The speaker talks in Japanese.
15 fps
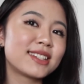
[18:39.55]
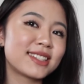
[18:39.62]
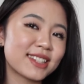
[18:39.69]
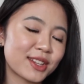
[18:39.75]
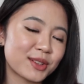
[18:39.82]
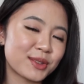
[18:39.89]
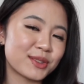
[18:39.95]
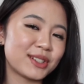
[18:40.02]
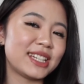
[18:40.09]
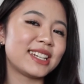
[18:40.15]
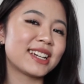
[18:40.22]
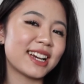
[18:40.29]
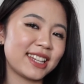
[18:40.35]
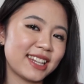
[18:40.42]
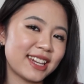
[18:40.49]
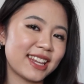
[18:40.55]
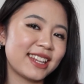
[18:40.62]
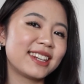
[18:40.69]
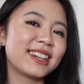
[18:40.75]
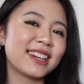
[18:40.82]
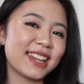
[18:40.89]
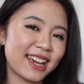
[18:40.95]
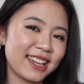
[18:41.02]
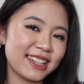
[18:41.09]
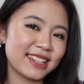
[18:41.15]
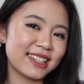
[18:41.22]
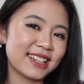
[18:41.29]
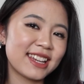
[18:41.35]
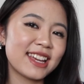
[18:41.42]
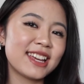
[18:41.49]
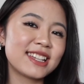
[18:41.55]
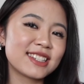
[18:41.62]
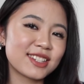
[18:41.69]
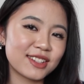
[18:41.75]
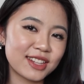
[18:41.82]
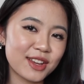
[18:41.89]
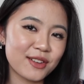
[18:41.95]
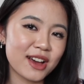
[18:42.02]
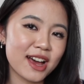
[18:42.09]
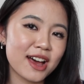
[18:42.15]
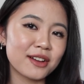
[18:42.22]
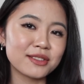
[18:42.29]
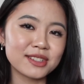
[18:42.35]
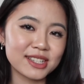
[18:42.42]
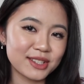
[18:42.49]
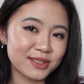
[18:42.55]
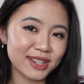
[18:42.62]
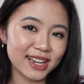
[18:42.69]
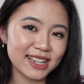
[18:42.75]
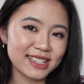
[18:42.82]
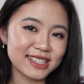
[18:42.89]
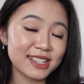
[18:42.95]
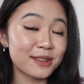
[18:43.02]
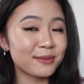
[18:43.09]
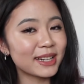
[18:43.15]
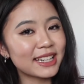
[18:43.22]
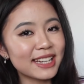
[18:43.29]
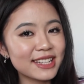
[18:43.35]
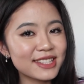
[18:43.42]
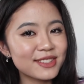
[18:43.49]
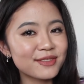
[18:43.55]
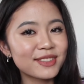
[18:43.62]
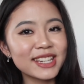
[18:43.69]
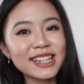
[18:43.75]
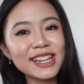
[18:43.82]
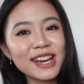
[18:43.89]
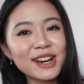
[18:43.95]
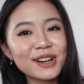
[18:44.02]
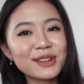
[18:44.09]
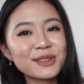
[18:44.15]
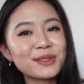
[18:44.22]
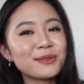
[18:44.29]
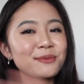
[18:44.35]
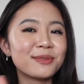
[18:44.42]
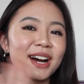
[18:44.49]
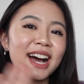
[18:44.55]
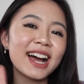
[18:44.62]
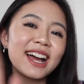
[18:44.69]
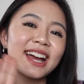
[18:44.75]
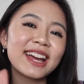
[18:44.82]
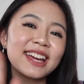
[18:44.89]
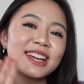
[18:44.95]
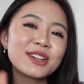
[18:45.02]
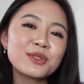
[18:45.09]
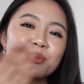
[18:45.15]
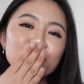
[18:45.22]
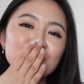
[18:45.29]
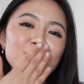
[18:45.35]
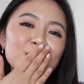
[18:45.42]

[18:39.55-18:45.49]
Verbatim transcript: 下の方に書いてねはいそれでは I'll see you guys in my next video bye